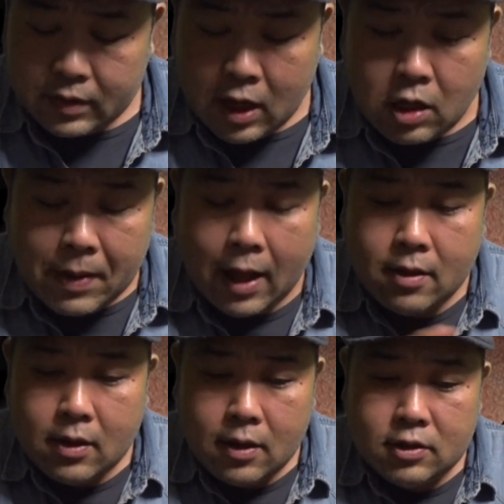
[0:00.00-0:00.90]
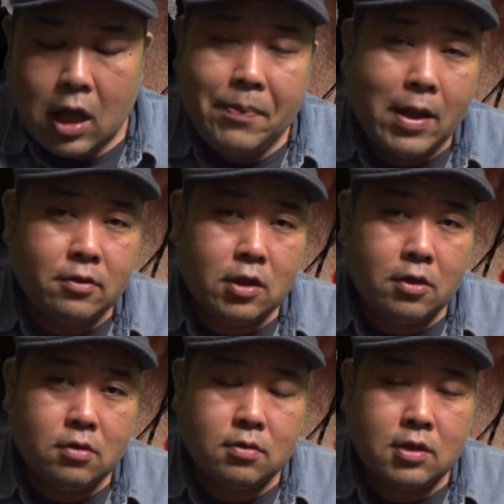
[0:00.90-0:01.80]
例えばザパンって
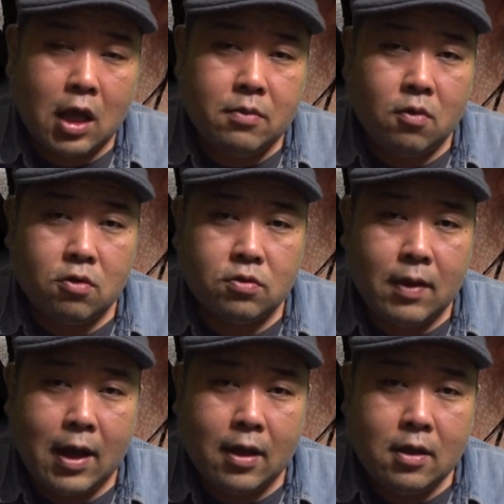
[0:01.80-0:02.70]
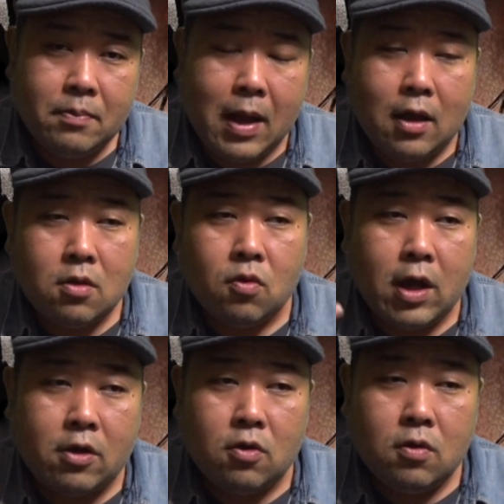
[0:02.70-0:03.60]
いうサイボーグは、まあこ
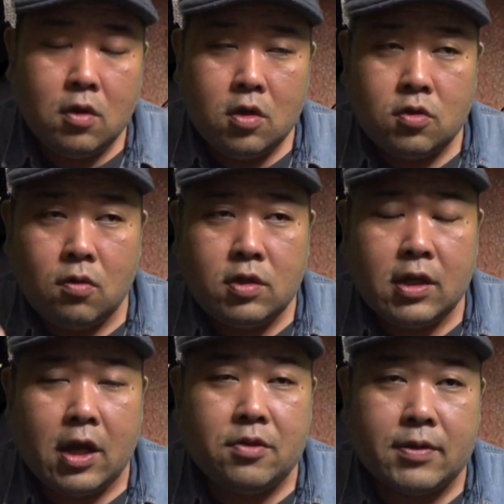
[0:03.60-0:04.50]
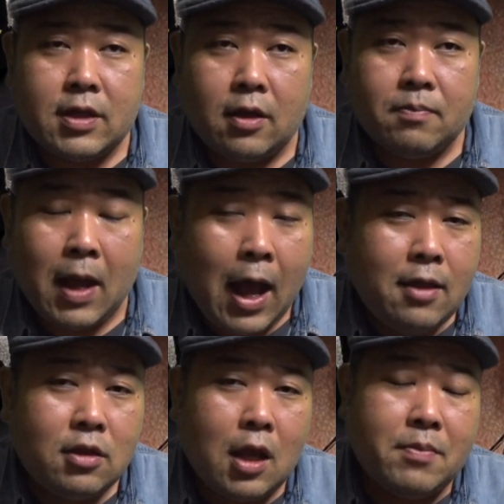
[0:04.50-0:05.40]
れあのその世界にはさ、まあ、
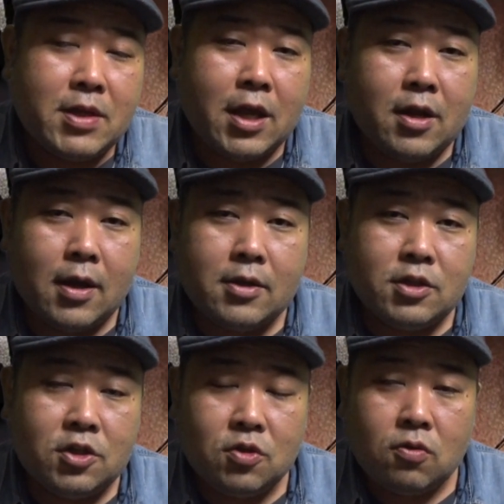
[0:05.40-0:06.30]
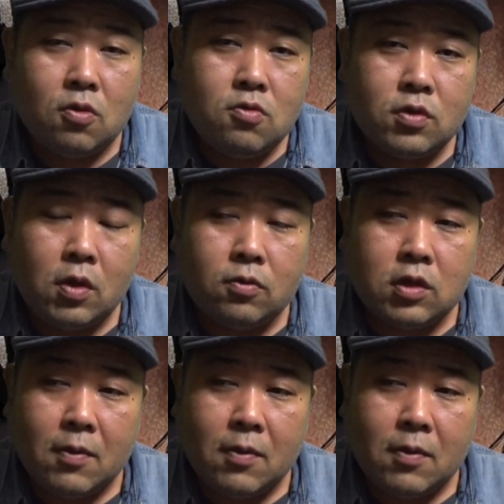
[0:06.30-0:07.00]
ハンターみたいな感じで仕事を請け負って